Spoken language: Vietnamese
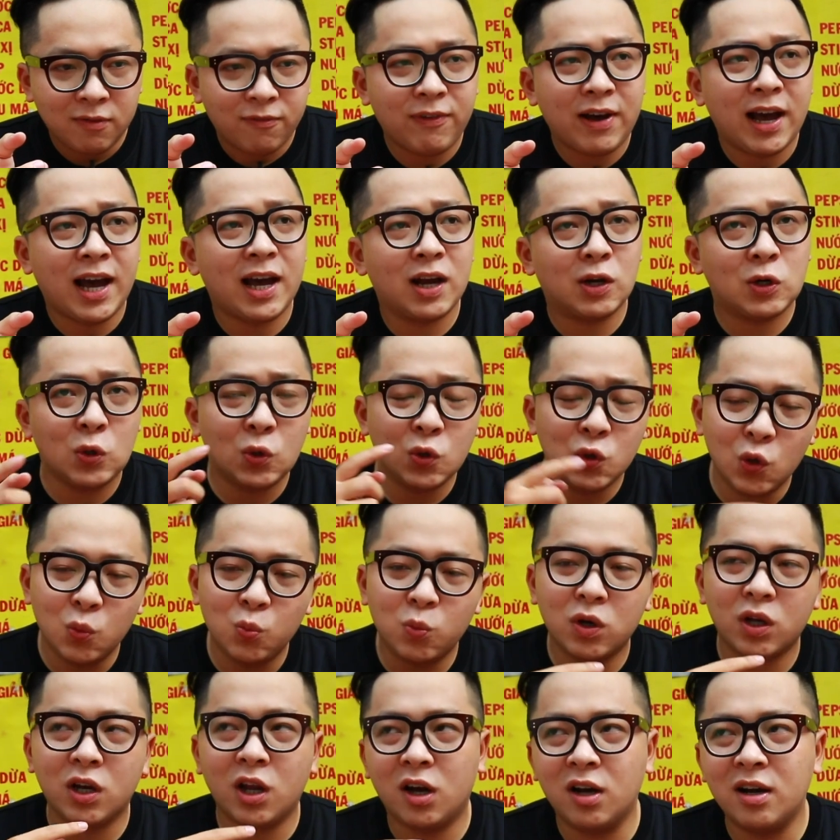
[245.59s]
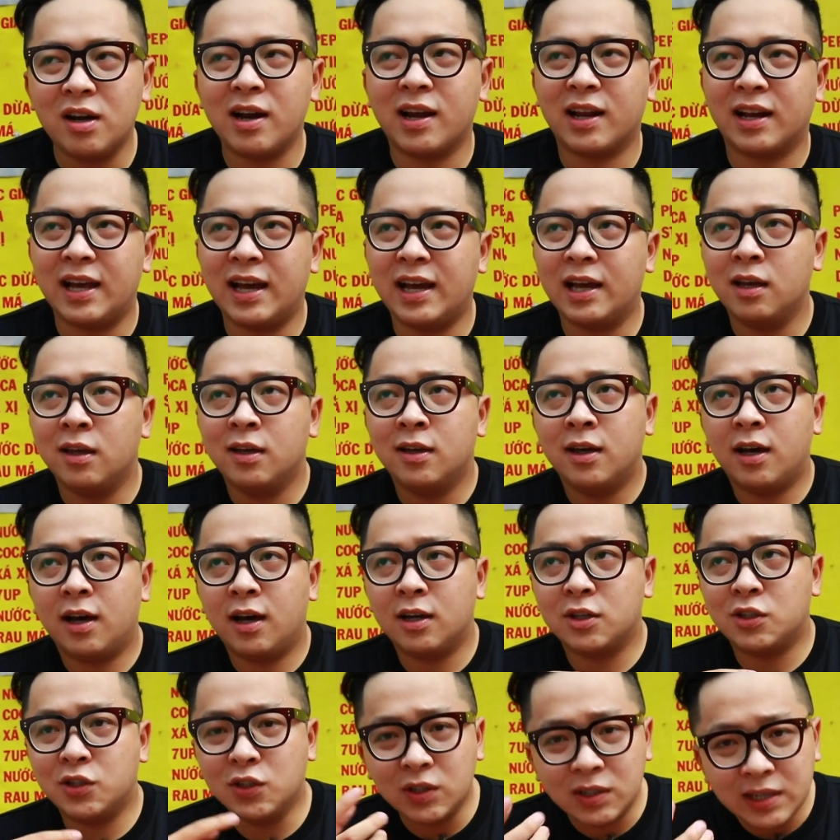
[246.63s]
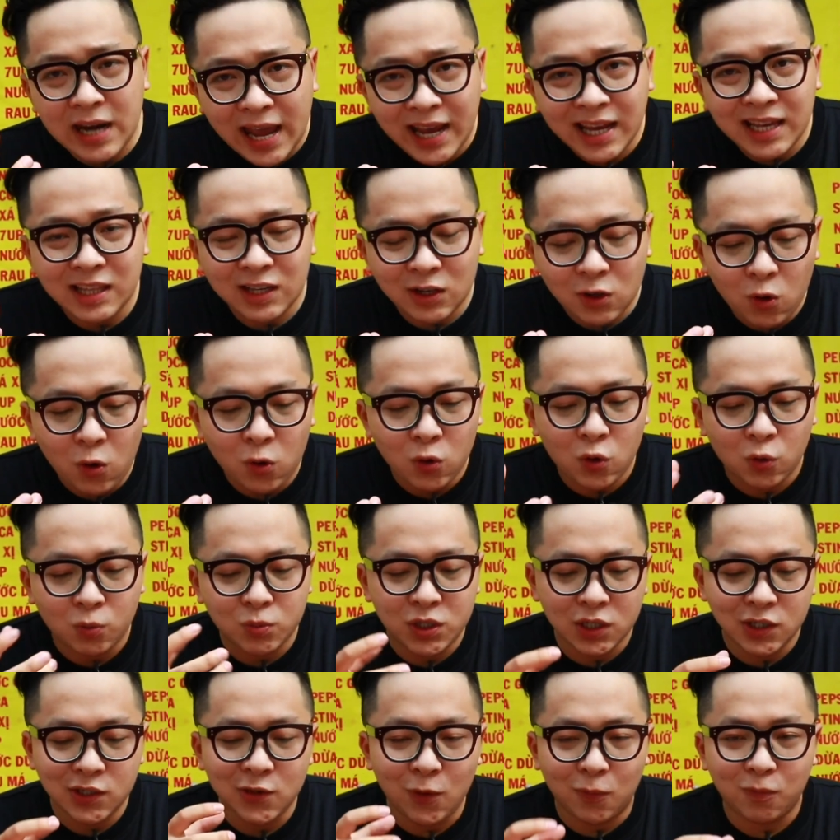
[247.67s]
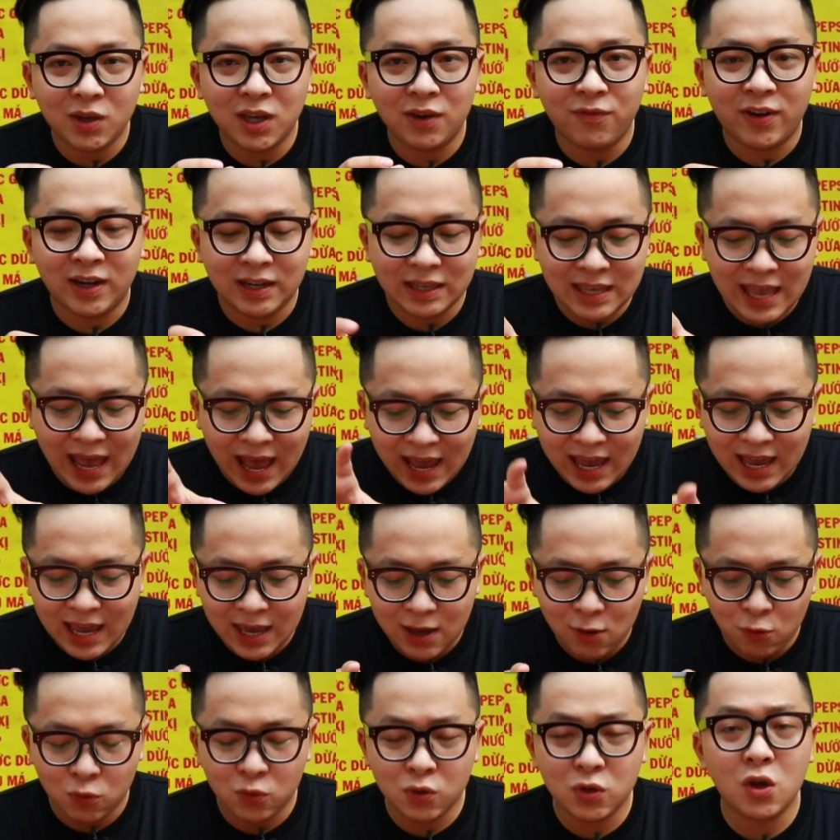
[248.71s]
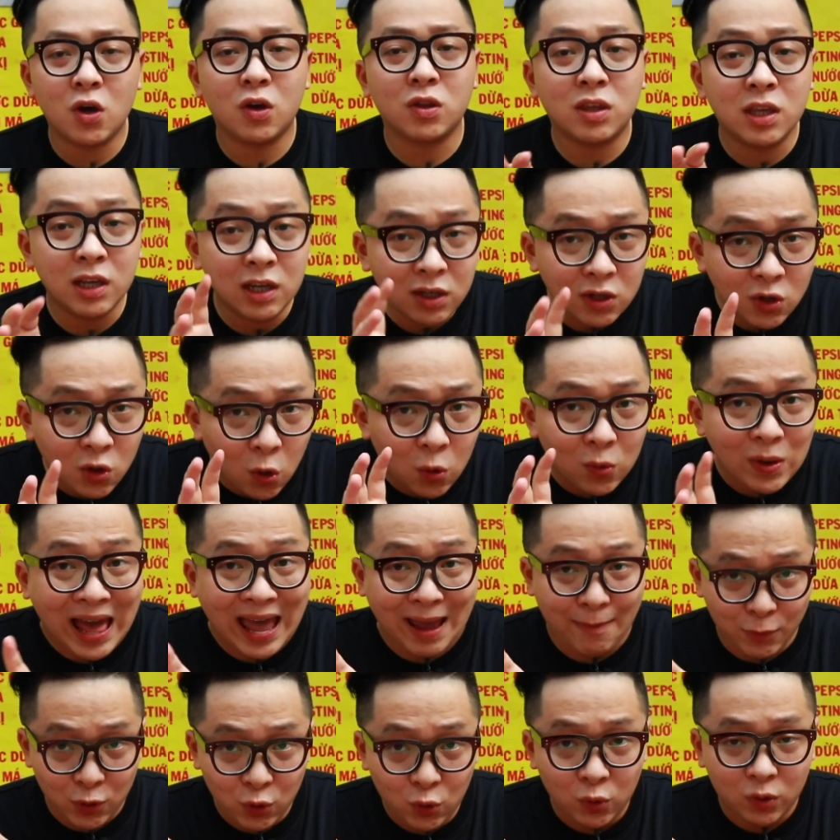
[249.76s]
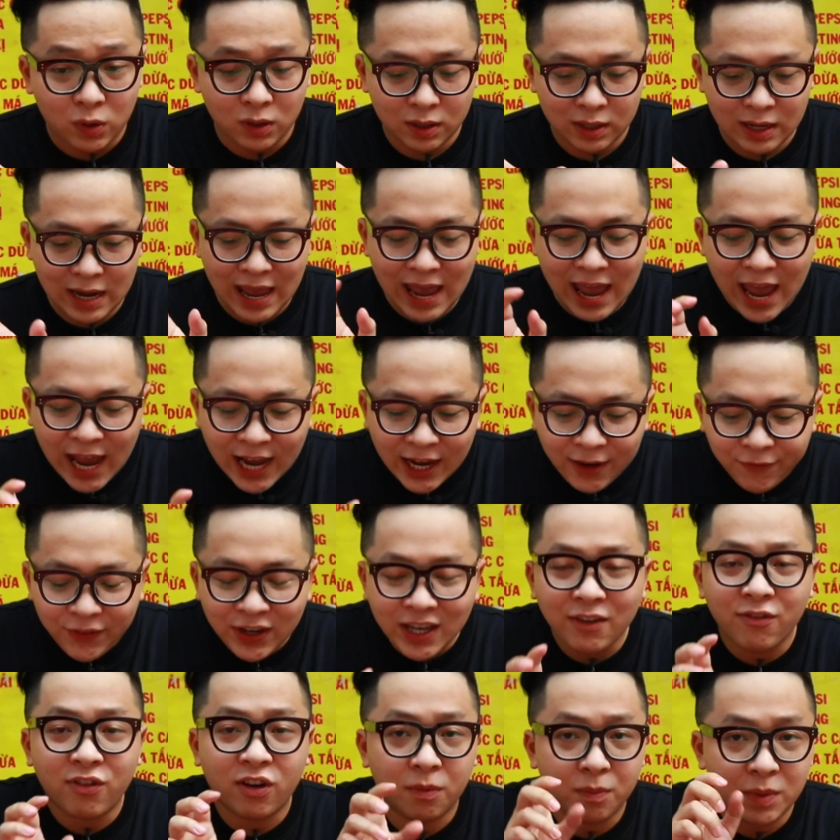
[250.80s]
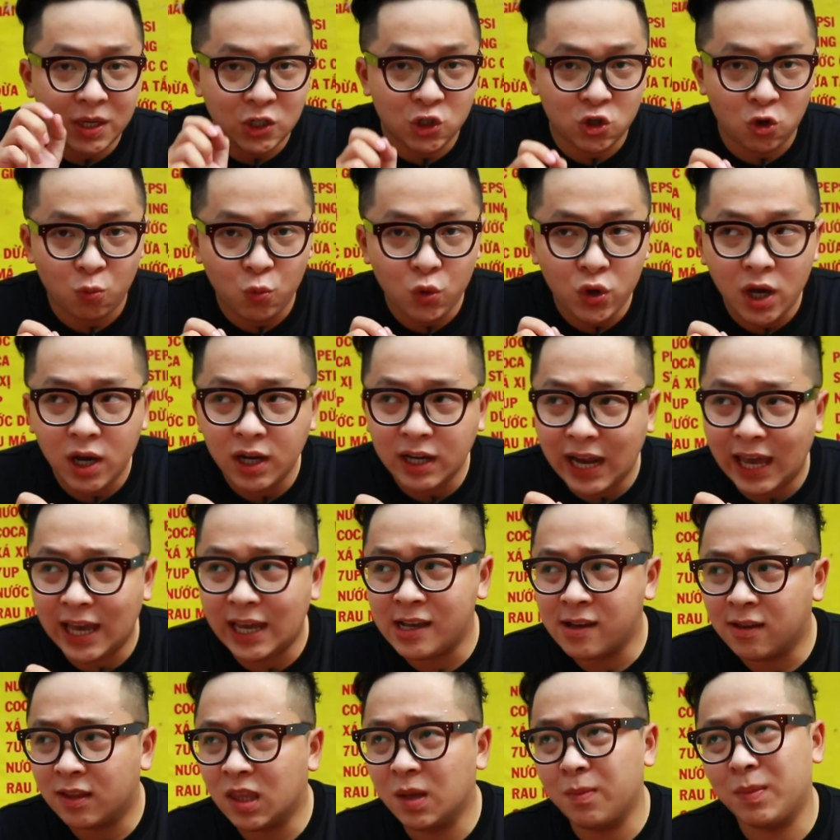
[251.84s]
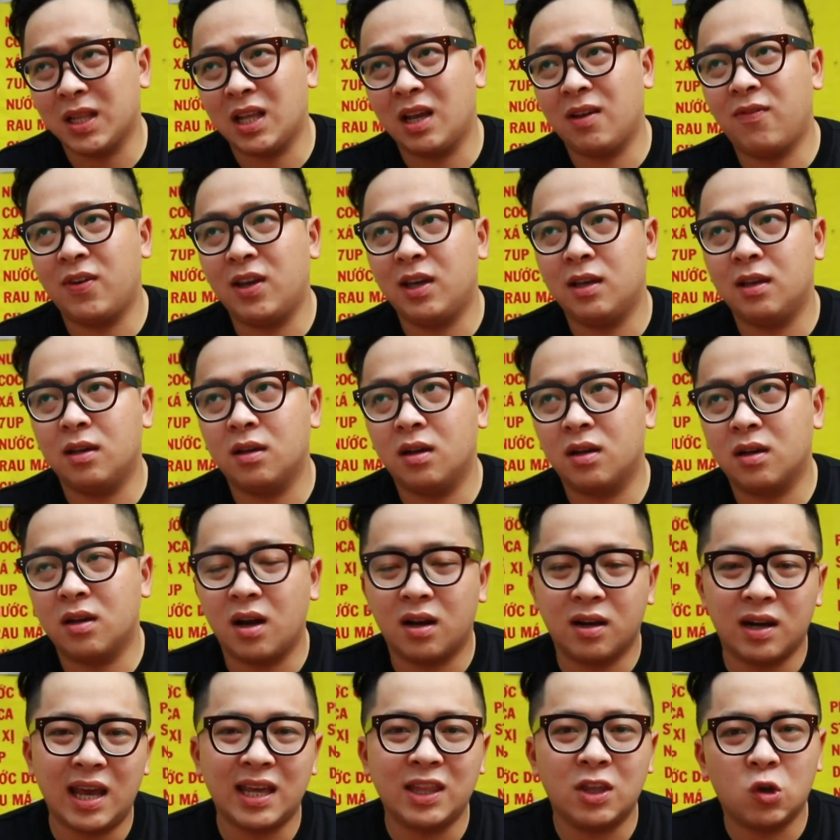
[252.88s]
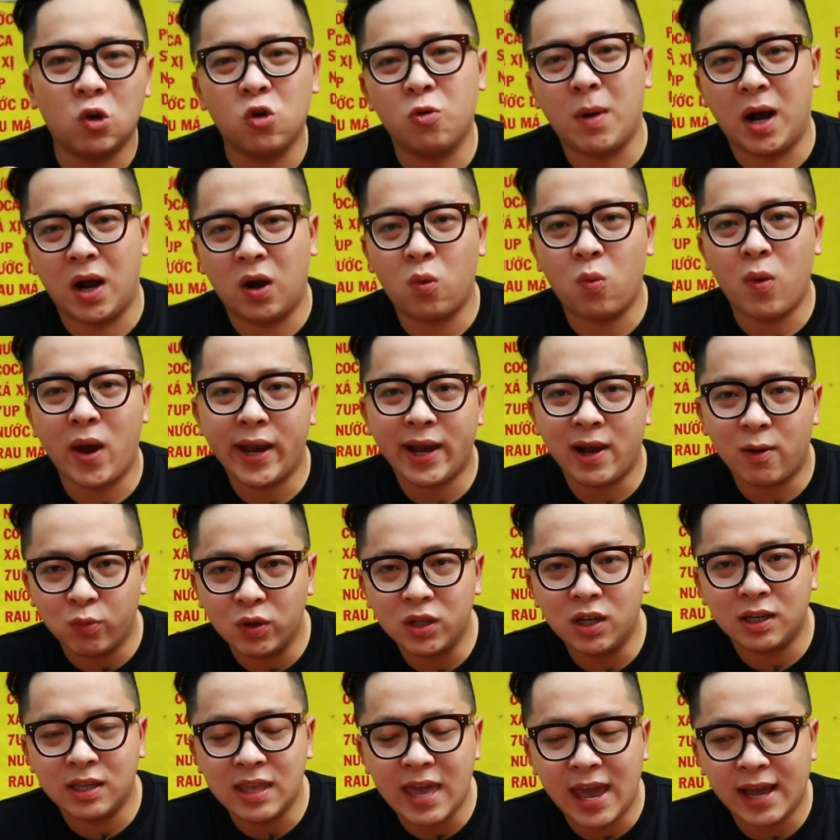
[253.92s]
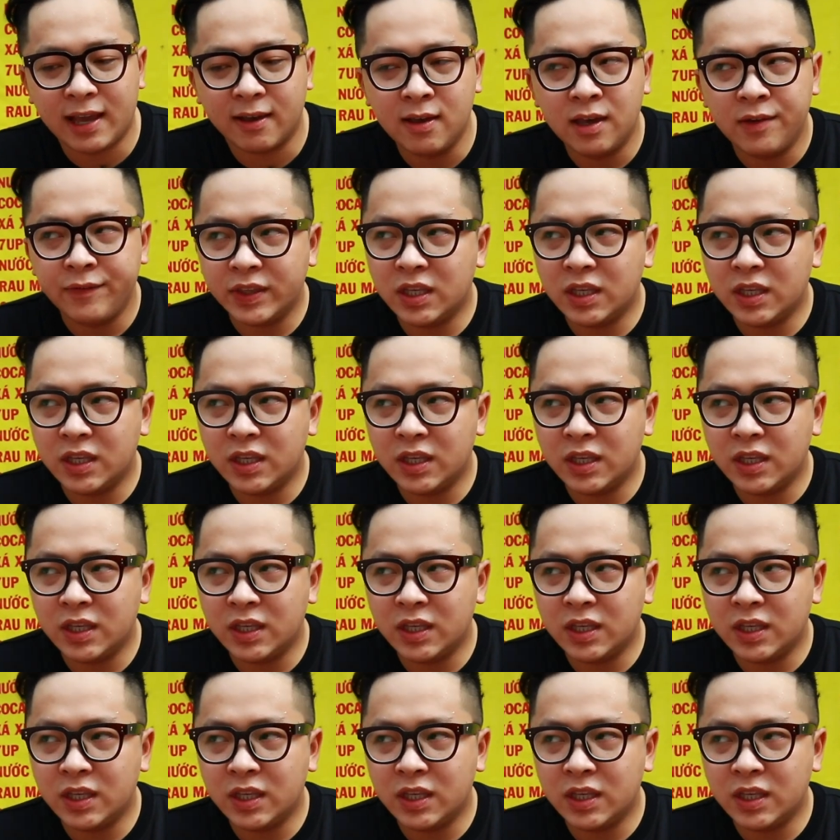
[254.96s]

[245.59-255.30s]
Và cô Dung có nói rằng là trước đây thì cô cũng sử dụng cái phần da heo do chính cô làm luôn để ăn với cái phần mì trộn muối ớt này. Nhưng mà tại vì gần đây thì cô bận quá không có thời gian.